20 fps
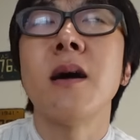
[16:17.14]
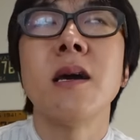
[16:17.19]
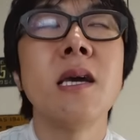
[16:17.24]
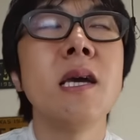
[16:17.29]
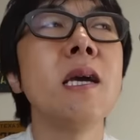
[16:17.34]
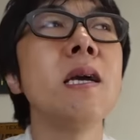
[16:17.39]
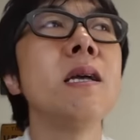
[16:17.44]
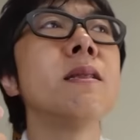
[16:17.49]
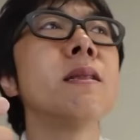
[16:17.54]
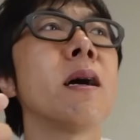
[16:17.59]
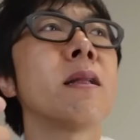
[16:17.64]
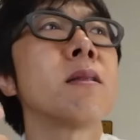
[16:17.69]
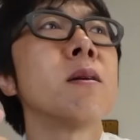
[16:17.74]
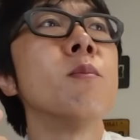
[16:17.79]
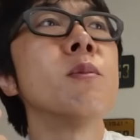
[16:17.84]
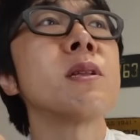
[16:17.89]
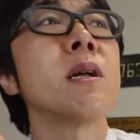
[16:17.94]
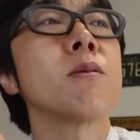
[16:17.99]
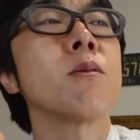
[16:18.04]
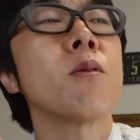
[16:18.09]
いいんだって
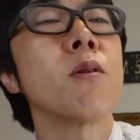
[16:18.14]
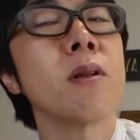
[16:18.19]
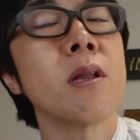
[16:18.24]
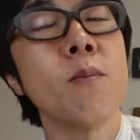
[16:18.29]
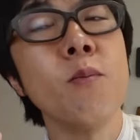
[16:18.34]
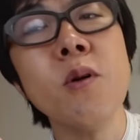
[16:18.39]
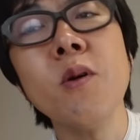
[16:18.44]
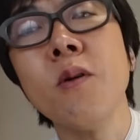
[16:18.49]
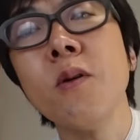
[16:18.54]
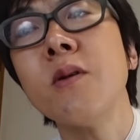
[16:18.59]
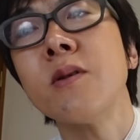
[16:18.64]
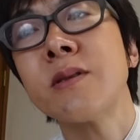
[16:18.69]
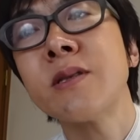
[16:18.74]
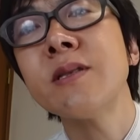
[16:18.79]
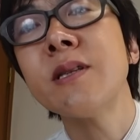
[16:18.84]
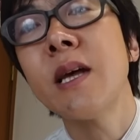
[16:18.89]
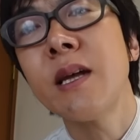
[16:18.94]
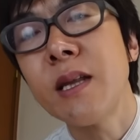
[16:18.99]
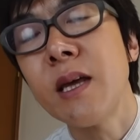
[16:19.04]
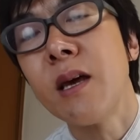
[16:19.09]
思ったところで、もう
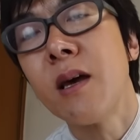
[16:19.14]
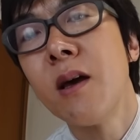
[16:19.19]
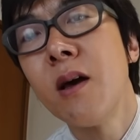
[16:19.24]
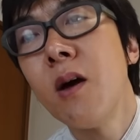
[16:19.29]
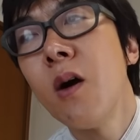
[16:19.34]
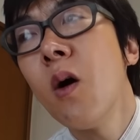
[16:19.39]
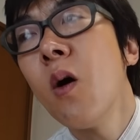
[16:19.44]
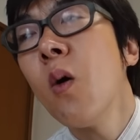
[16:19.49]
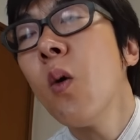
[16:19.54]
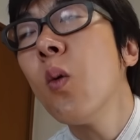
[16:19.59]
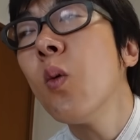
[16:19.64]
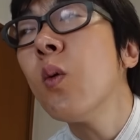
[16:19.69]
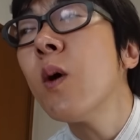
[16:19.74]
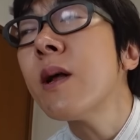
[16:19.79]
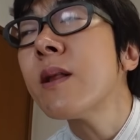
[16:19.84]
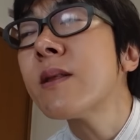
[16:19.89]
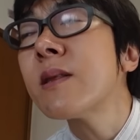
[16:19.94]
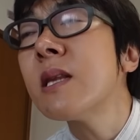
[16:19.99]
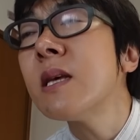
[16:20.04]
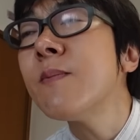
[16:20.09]
すでに終
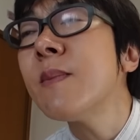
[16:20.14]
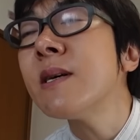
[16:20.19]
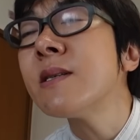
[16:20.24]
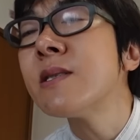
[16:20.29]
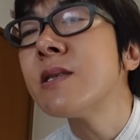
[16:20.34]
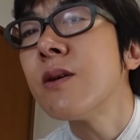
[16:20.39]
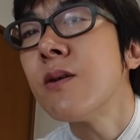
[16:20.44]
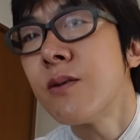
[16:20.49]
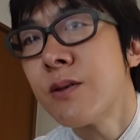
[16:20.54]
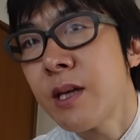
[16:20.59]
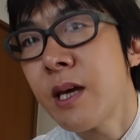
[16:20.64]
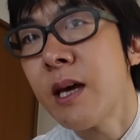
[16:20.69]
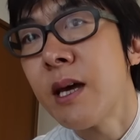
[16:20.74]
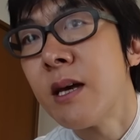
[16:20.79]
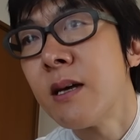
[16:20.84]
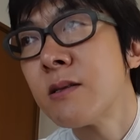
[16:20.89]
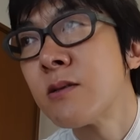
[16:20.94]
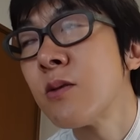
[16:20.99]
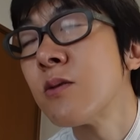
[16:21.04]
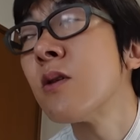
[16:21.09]
わってますよ
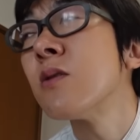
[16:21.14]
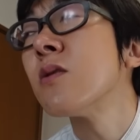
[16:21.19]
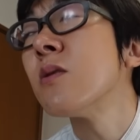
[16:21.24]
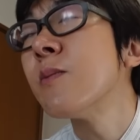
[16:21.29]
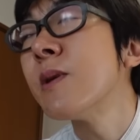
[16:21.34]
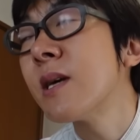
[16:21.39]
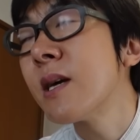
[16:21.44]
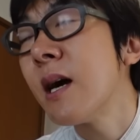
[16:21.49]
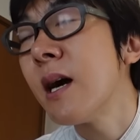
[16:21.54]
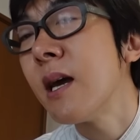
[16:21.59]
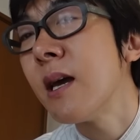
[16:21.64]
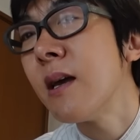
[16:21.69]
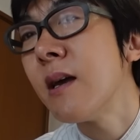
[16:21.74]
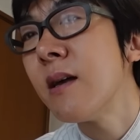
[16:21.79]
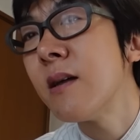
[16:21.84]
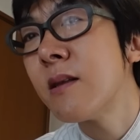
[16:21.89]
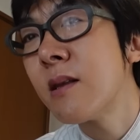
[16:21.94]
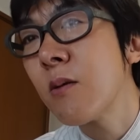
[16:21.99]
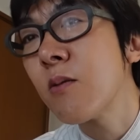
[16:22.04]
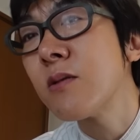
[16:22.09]
ね、その飲み会っ
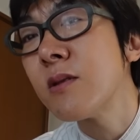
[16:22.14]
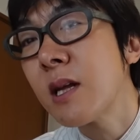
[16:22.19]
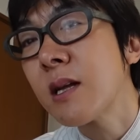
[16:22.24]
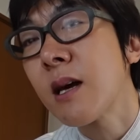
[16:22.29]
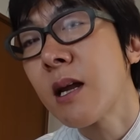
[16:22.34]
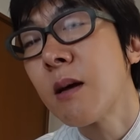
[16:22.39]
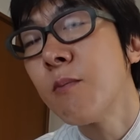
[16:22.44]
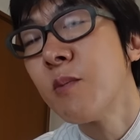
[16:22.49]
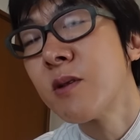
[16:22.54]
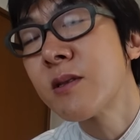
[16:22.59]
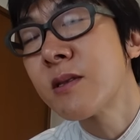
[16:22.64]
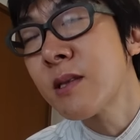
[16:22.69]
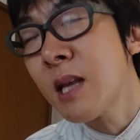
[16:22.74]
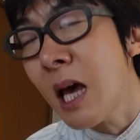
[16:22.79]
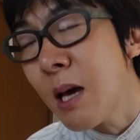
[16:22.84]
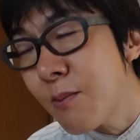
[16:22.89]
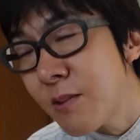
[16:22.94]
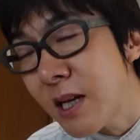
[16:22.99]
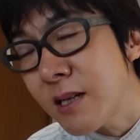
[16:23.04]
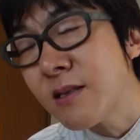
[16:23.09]
てことだから、もう
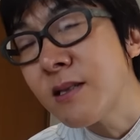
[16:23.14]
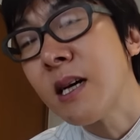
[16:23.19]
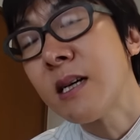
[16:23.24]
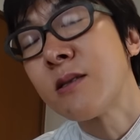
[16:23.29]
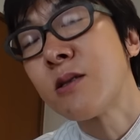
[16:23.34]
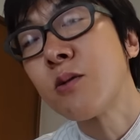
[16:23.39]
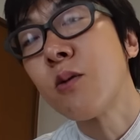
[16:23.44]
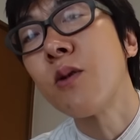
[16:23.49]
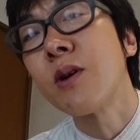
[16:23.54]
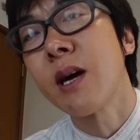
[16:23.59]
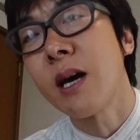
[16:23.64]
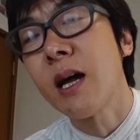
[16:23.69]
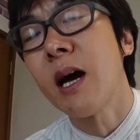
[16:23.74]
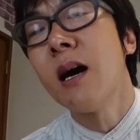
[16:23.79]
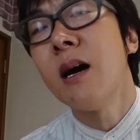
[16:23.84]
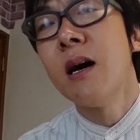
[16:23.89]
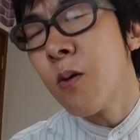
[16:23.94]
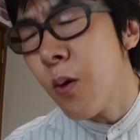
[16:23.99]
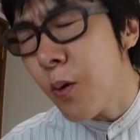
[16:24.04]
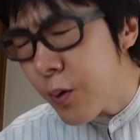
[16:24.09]
タイムラグがすごいか
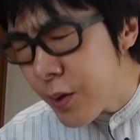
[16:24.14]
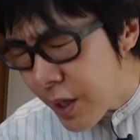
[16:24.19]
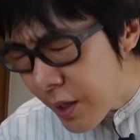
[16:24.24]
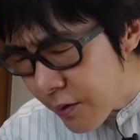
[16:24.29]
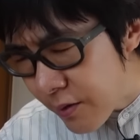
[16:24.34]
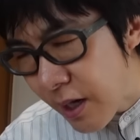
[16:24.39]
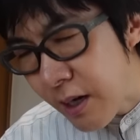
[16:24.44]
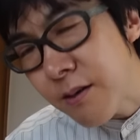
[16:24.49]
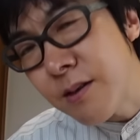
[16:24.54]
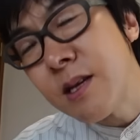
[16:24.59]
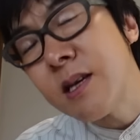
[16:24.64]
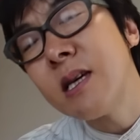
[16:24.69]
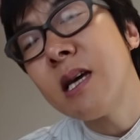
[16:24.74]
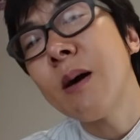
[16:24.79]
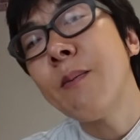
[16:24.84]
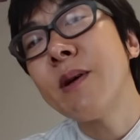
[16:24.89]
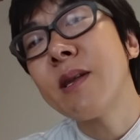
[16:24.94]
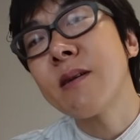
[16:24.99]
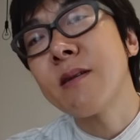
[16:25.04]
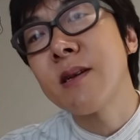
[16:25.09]
ら、ここでの確認
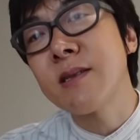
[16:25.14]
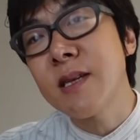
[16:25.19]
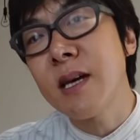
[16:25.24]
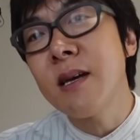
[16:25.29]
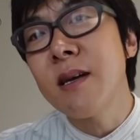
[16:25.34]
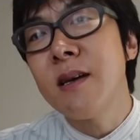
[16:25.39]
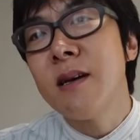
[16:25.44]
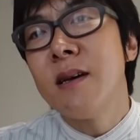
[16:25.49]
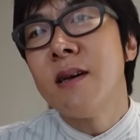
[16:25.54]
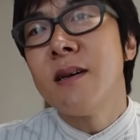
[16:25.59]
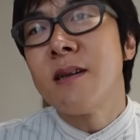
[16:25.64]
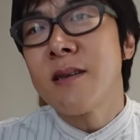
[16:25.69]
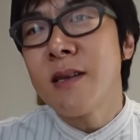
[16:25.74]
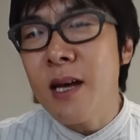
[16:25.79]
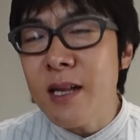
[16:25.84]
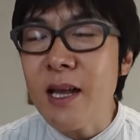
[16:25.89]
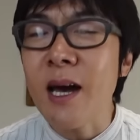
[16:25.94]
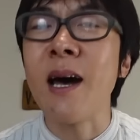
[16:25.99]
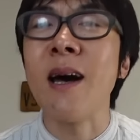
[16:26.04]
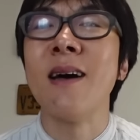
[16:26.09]
やめてください。
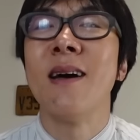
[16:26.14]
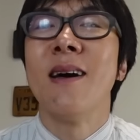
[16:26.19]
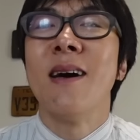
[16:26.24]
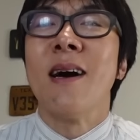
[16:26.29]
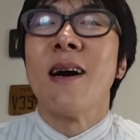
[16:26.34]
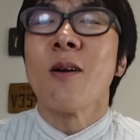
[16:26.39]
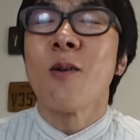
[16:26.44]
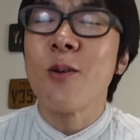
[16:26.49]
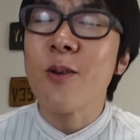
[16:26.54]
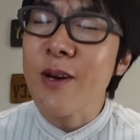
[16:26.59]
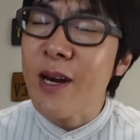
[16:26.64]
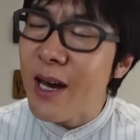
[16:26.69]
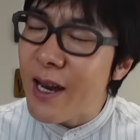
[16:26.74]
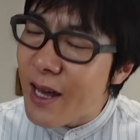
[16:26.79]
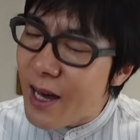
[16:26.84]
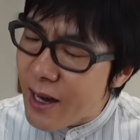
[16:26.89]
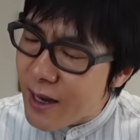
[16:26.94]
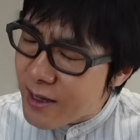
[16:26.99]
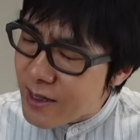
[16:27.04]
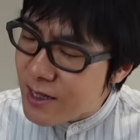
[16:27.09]
ただこの唐
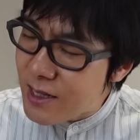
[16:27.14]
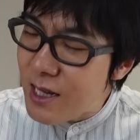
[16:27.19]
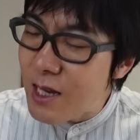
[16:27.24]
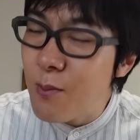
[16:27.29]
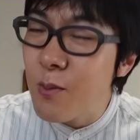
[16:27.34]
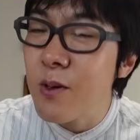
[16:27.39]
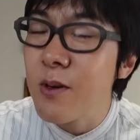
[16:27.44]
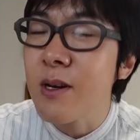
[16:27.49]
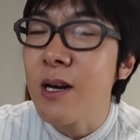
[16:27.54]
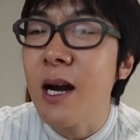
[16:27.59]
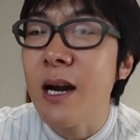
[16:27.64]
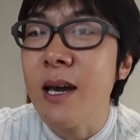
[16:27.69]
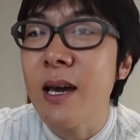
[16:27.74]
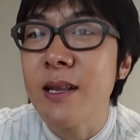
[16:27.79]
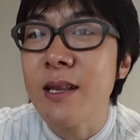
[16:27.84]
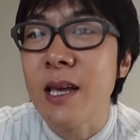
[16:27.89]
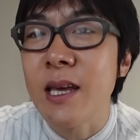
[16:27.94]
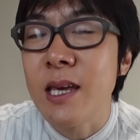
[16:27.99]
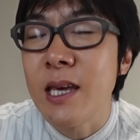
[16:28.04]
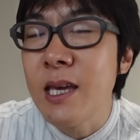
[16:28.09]
揚げにレモンか
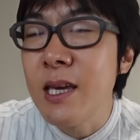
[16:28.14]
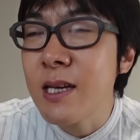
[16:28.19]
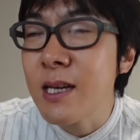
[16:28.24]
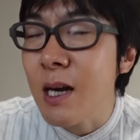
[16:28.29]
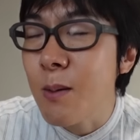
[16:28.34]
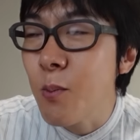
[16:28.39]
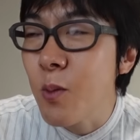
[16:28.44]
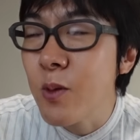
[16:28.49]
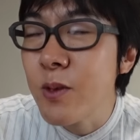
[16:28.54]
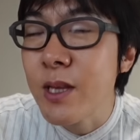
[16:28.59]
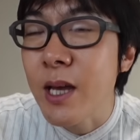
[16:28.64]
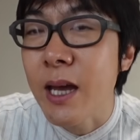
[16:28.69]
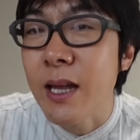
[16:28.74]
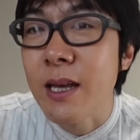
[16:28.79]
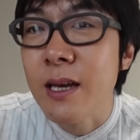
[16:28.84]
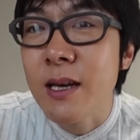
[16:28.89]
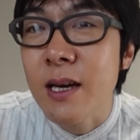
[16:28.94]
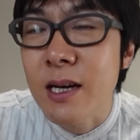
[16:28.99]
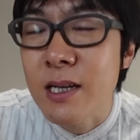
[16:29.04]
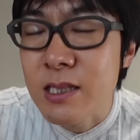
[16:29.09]
けていいか問題
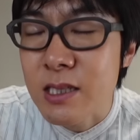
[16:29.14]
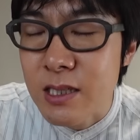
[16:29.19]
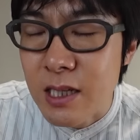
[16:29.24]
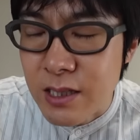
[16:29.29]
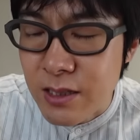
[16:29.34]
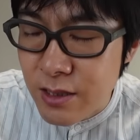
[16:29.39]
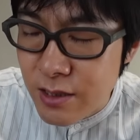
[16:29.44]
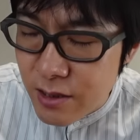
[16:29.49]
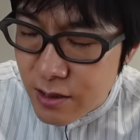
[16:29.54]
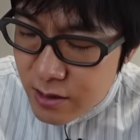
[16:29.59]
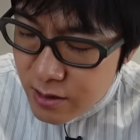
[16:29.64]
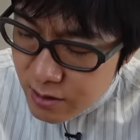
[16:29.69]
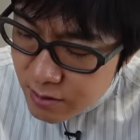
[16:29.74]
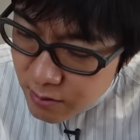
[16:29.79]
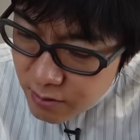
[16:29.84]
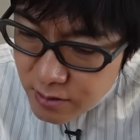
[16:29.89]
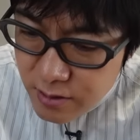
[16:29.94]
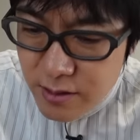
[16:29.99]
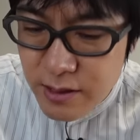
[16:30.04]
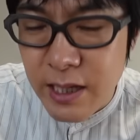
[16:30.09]
に関しては、す
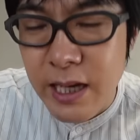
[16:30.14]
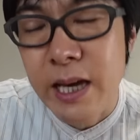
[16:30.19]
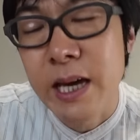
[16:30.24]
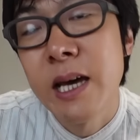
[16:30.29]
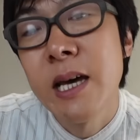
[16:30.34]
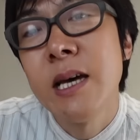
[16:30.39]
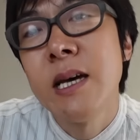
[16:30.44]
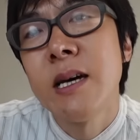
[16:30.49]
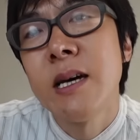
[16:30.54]
ごくね、